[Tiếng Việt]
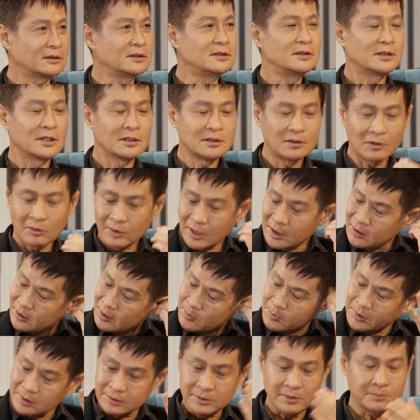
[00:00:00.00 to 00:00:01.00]
thì từ cái chỗ đấy
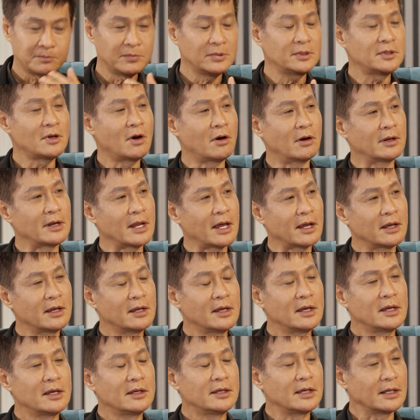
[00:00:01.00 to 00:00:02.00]
thì mới, mới hỏi là
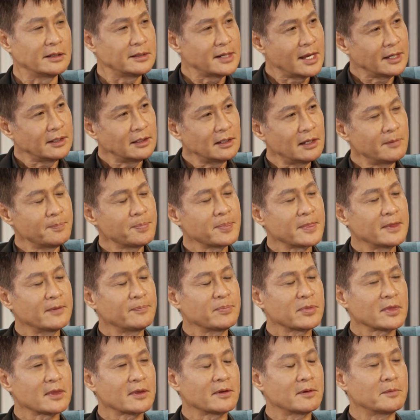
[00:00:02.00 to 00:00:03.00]
hiện nay á,
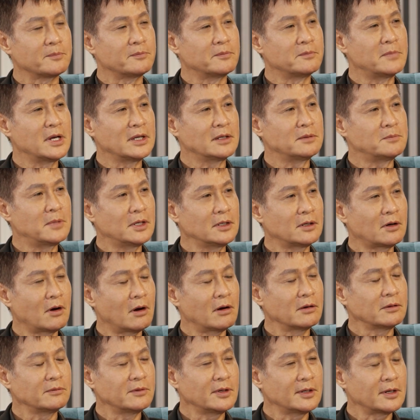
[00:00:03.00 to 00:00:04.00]
mình mới
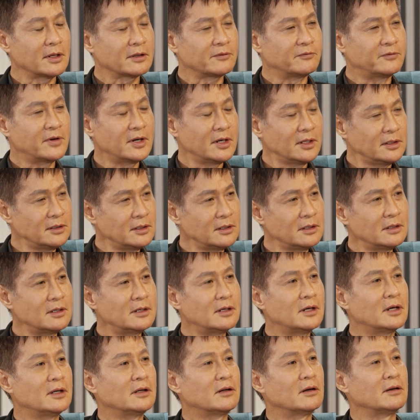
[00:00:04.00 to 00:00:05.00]
có cái là với những
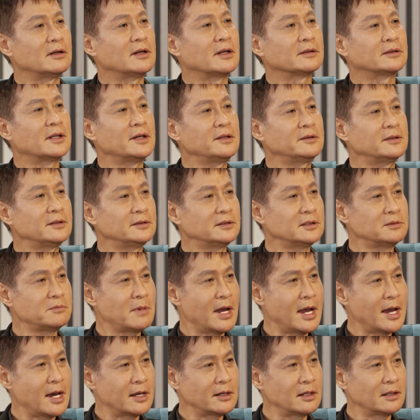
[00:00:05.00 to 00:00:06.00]
người gọi là thế giới thứ
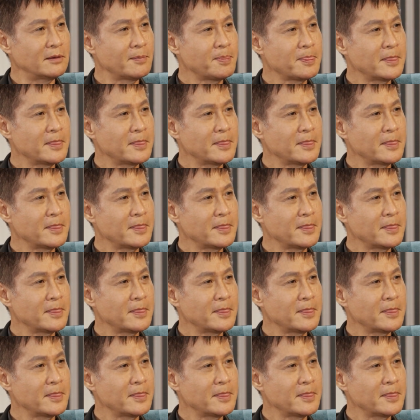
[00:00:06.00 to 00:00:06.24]
ba đó